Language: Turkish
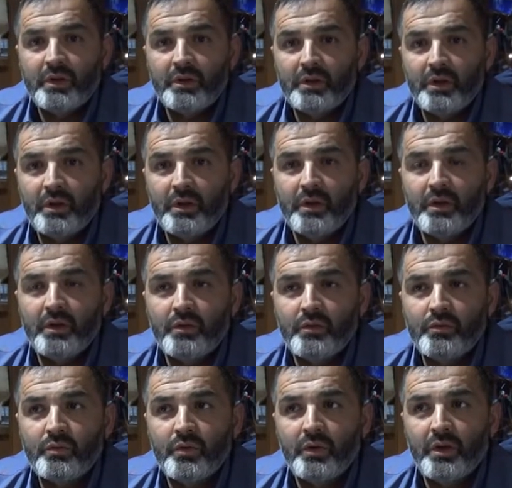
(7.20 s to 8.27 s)
anda
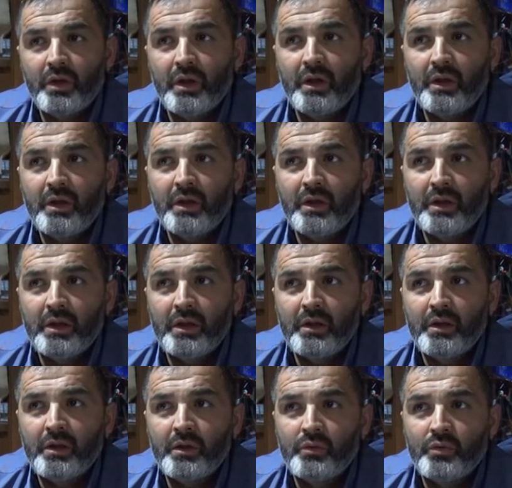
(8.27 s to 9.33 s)
köye e,
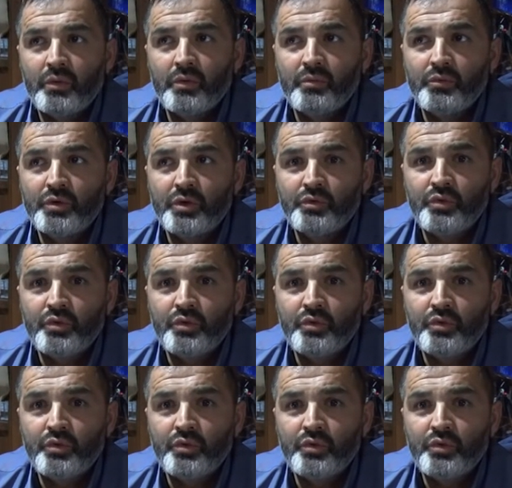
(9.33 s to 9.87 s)
köyümüzde